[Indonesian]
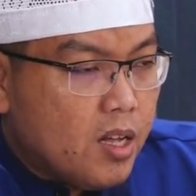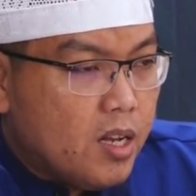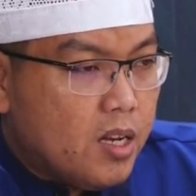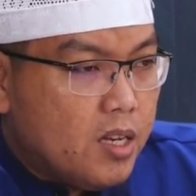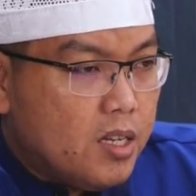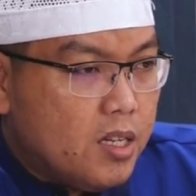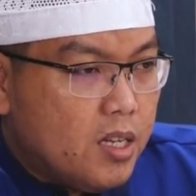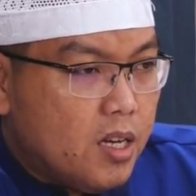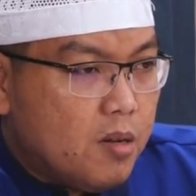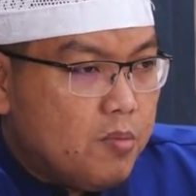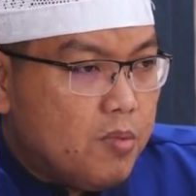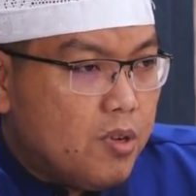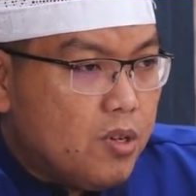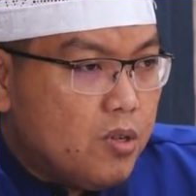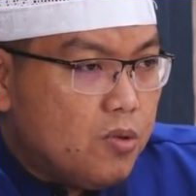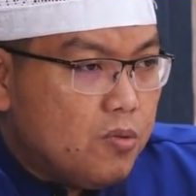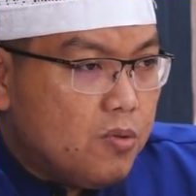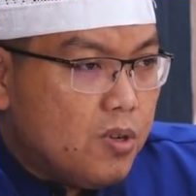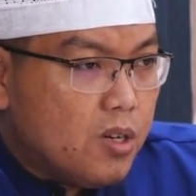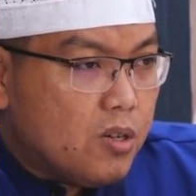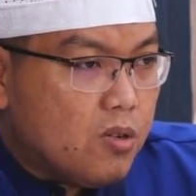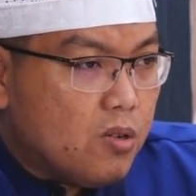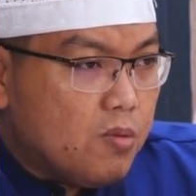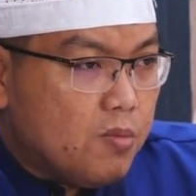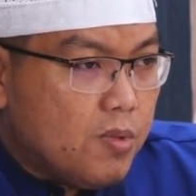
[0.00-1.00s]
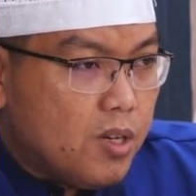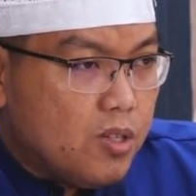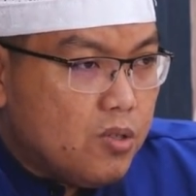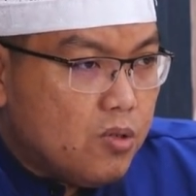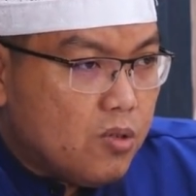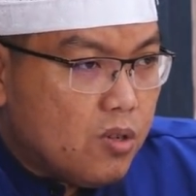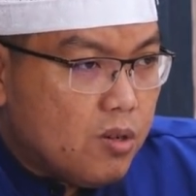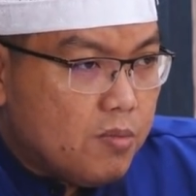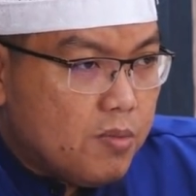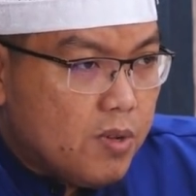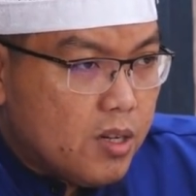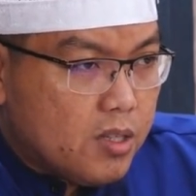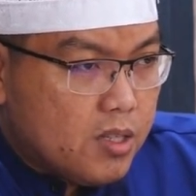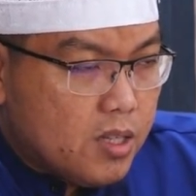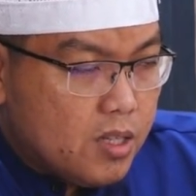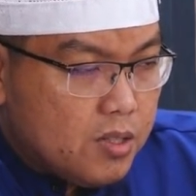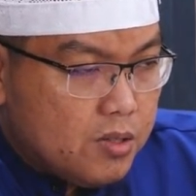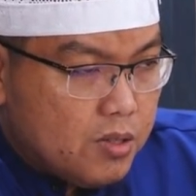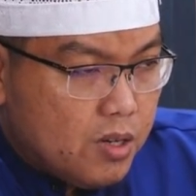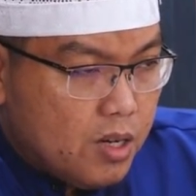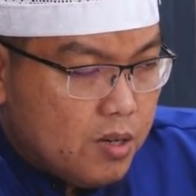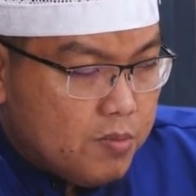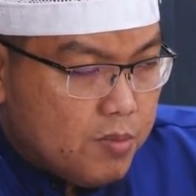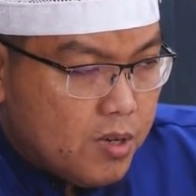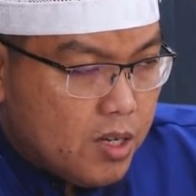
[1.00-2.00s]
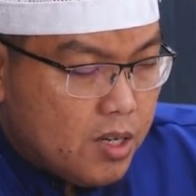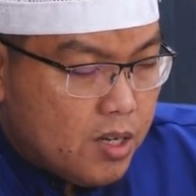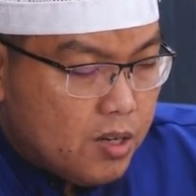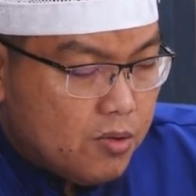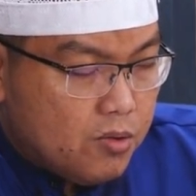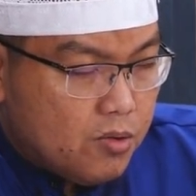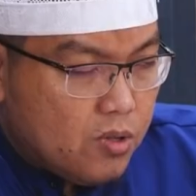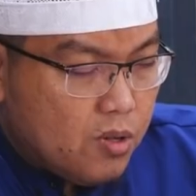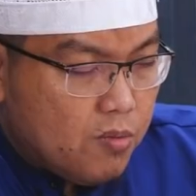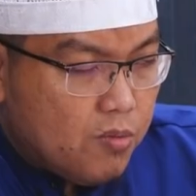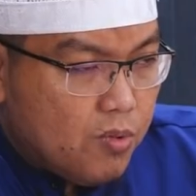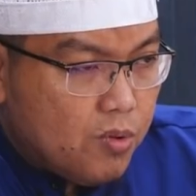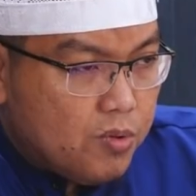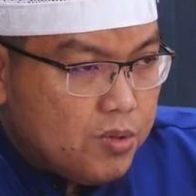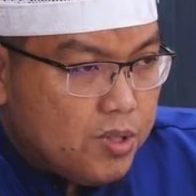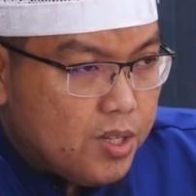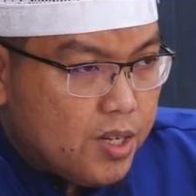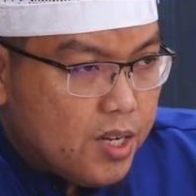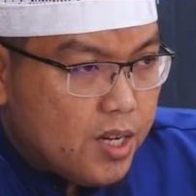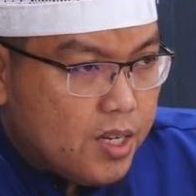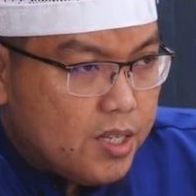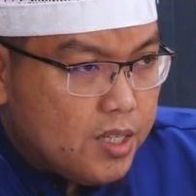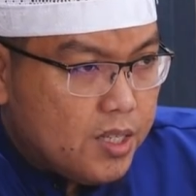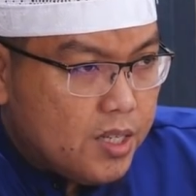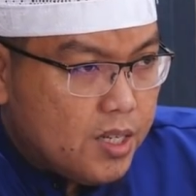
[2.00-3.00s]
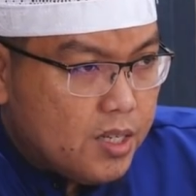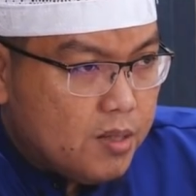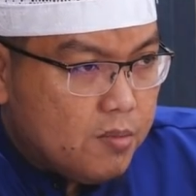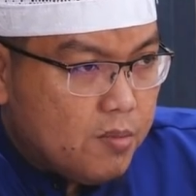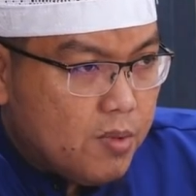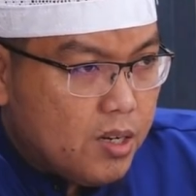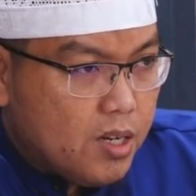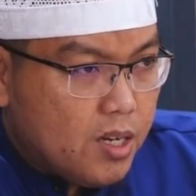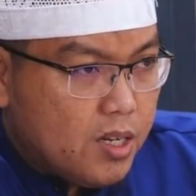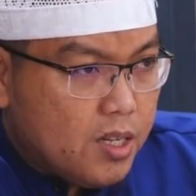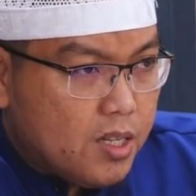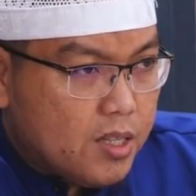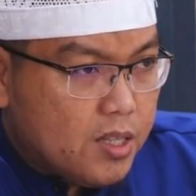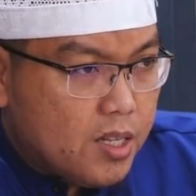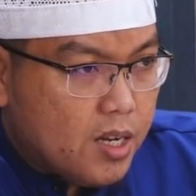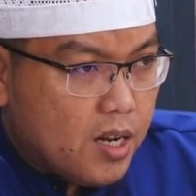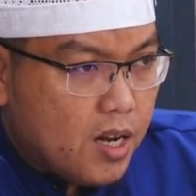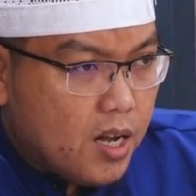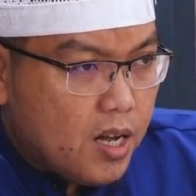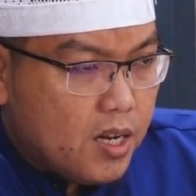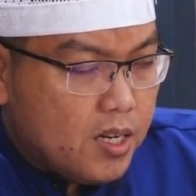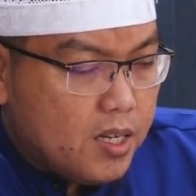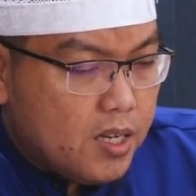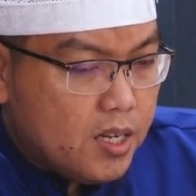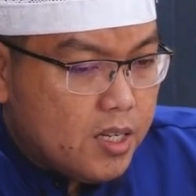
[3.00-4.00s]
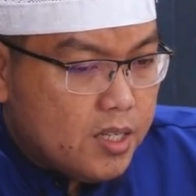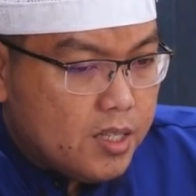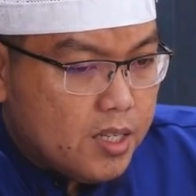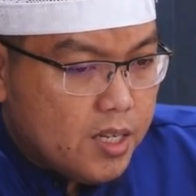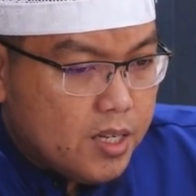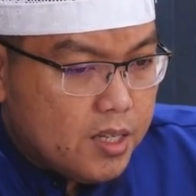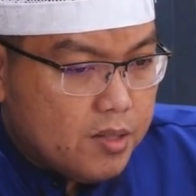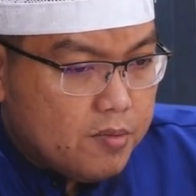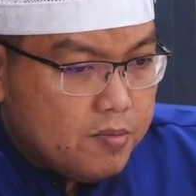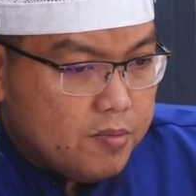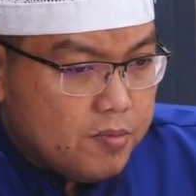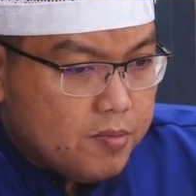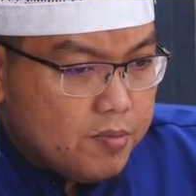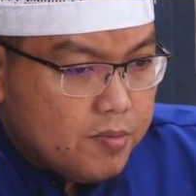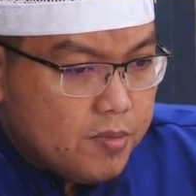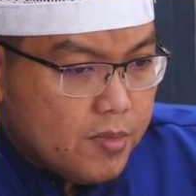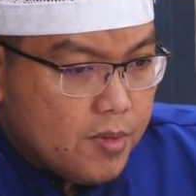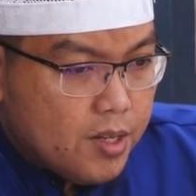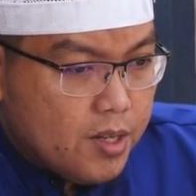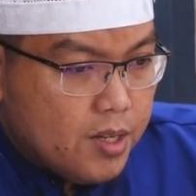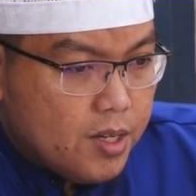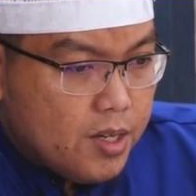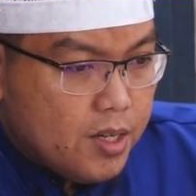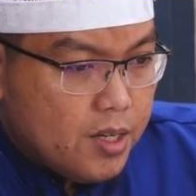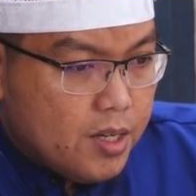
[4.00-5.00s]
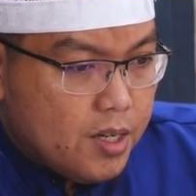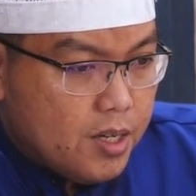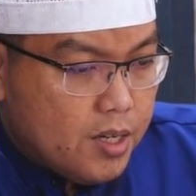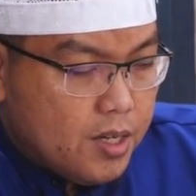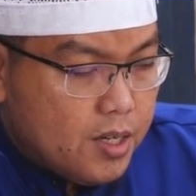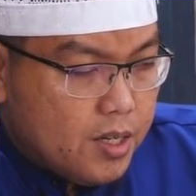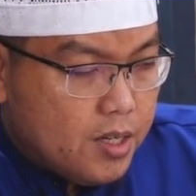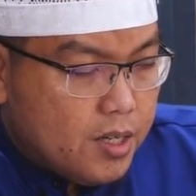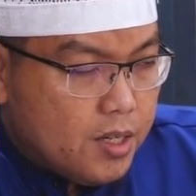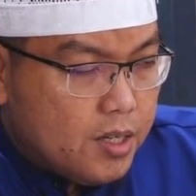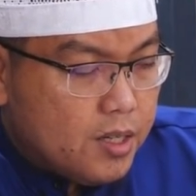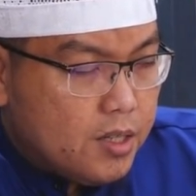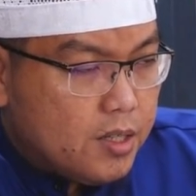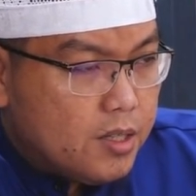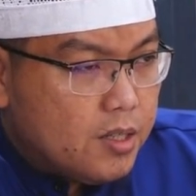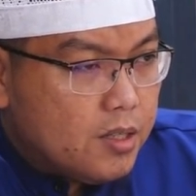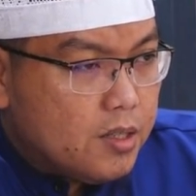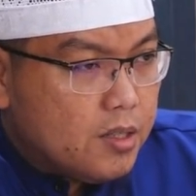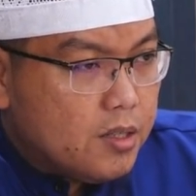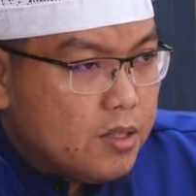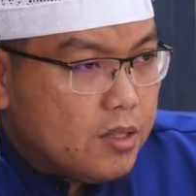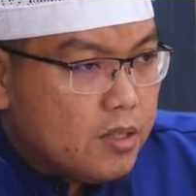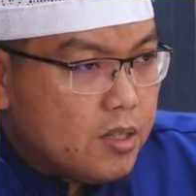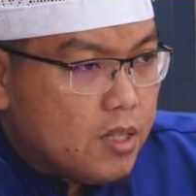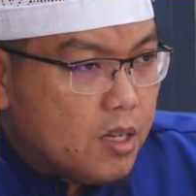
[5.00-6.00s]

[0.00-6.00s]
Liyabluwakum ayyukum ahsanu amala. Untuk menguji kalian mana di antara kalian yang uh,